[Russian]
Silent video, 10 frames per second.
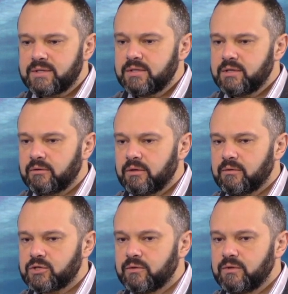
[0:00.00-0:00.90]
акцентировать
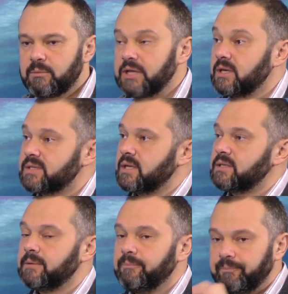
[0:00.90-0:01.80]
ваше внимание. И,
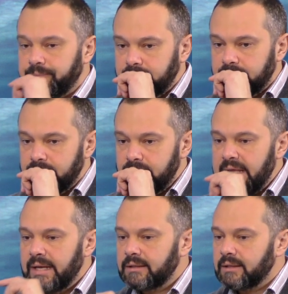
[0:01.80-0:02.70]
кстати,
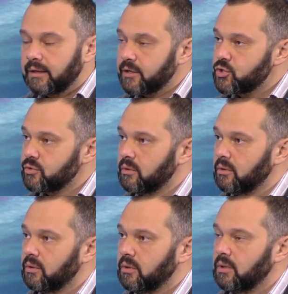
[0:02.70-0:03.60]
это
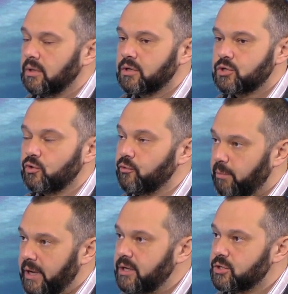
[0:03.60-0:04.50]
хорошо, что в
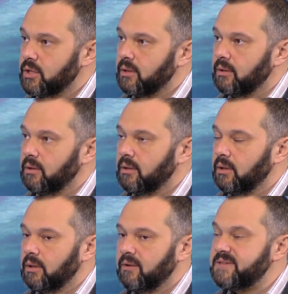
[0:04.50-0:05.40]
Париже
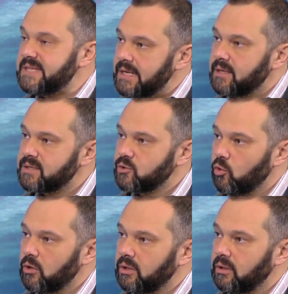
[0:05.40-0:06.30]
все
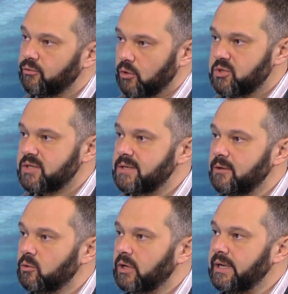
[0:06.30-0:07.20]
стороны, в том
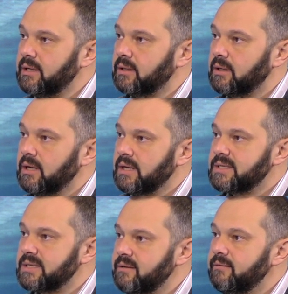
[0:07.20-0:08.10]
числе и Украина,
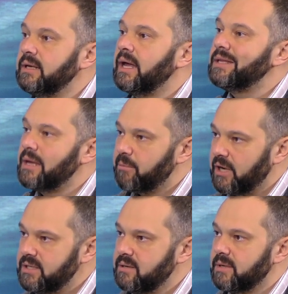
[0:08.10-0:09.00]
заявили о
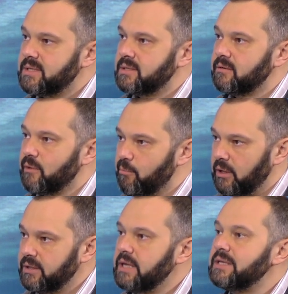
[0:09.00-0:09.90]
необходимости
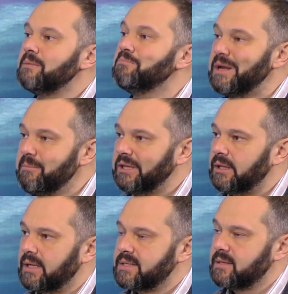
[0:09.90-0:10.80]
выполнения
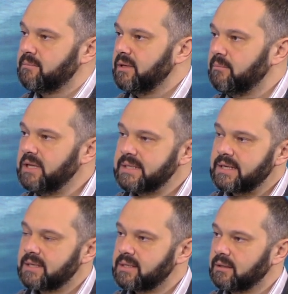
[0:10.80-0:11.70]
имплементации
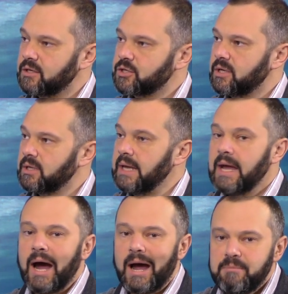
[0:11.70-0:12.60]
Минских соглашений.
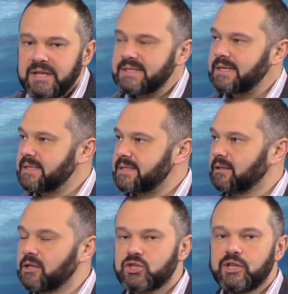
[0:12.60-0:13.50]
А Минские
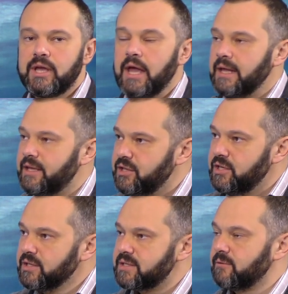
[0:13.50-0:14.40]
соглашения —
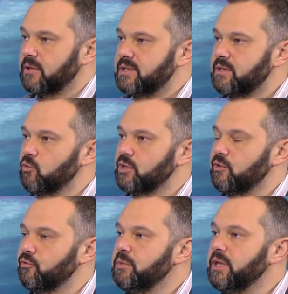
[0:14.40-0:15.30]
единственный
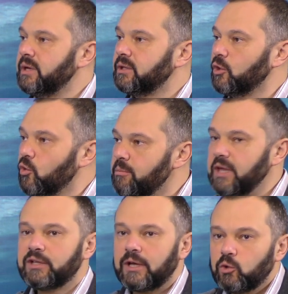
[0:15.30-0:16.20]
сегодня в мире
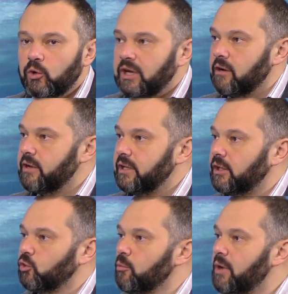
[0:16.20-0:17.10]
документ, который говорит
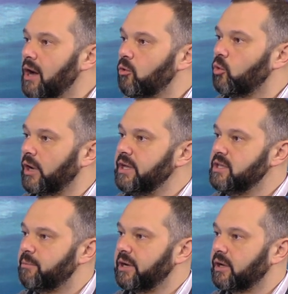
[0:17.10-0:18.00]
о том, как
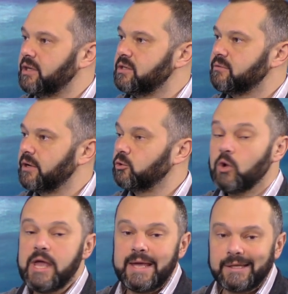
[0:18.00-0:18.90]
Украине прекратить
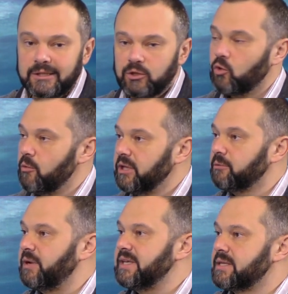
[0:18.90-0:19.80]
войну. И этот
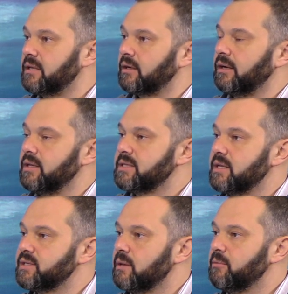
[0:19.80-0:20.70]
документ признан
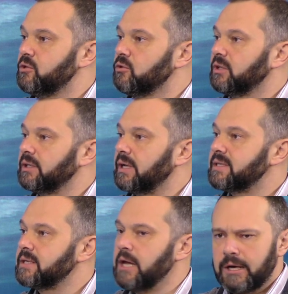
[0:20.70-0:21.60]
Организацией Объединенных
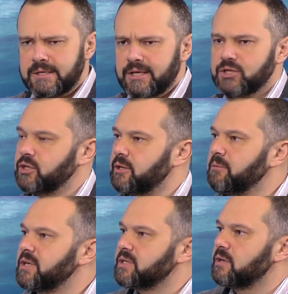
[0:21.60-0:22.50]
Наций. Расскажите
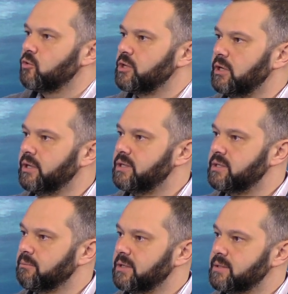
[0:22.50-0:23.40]
мне за его
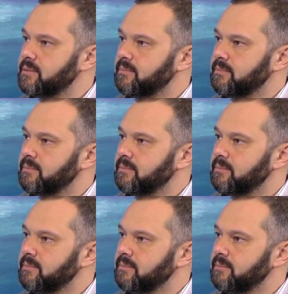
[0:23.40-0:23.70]
нелегитимность.